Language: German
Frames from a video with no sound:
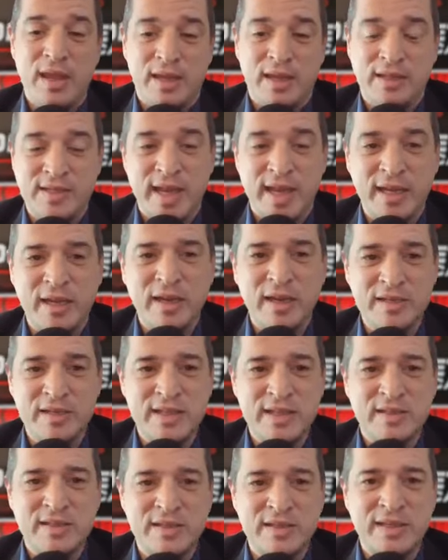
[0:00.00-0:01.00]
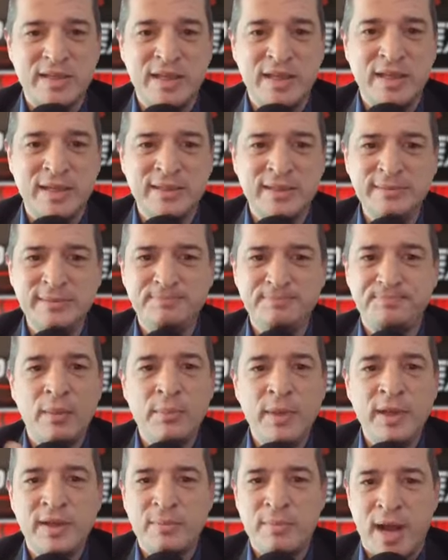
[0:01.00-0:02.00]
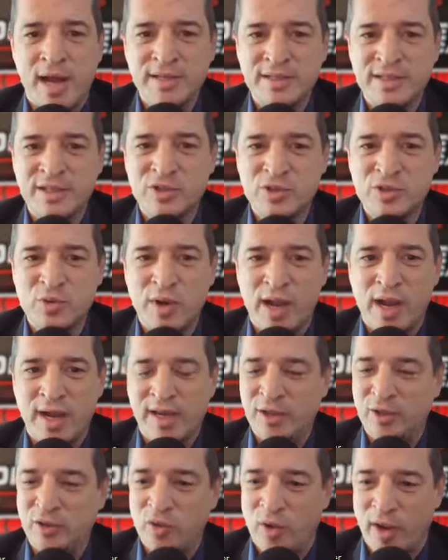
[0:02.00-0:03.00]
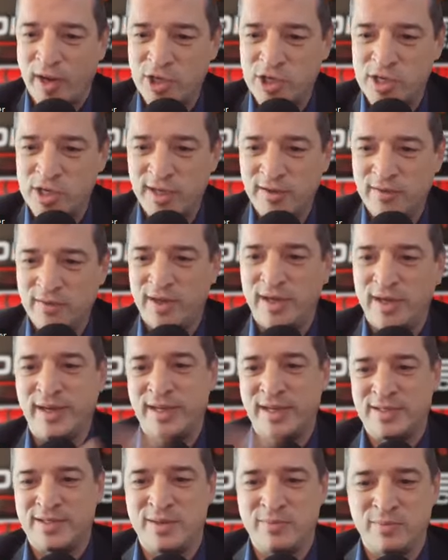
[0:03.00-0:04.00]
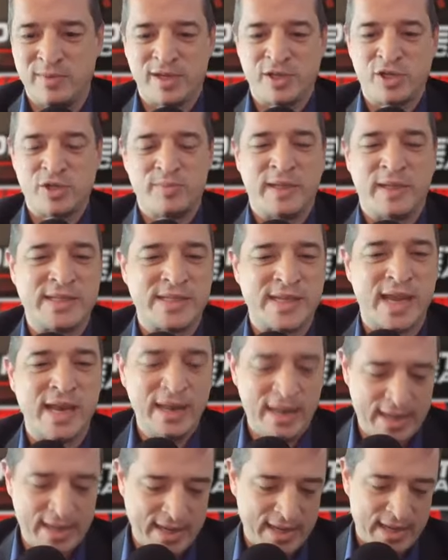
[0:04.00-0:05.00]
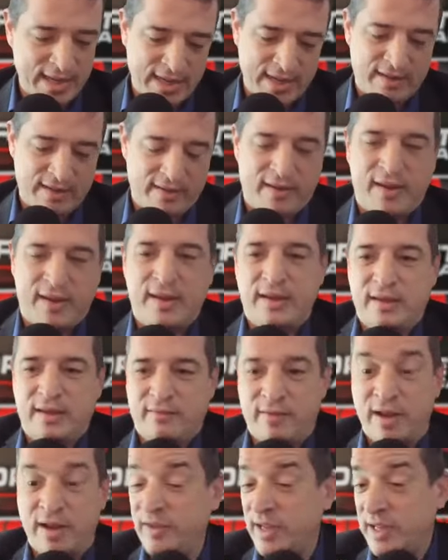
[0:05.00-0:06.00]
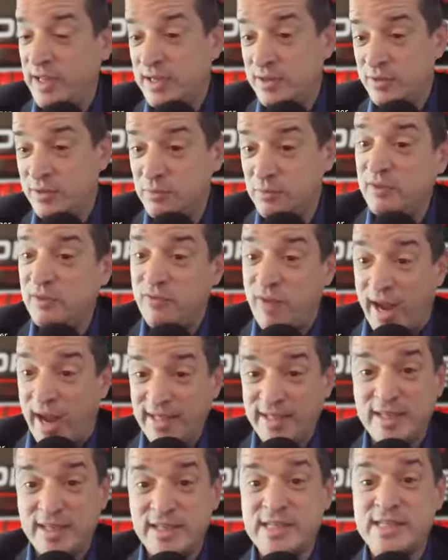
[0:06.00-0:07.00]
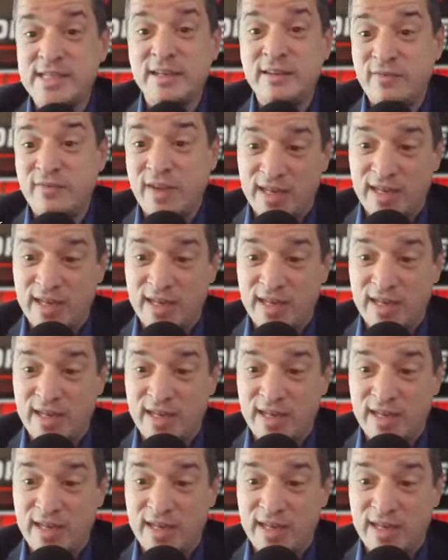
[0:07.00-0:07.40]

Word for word: Ich zeige dir das jetzt hier mit dem Masterzugang in Deutschland, weil der ist eben ganz speziell, weil wir hier nur mit weitgelisteten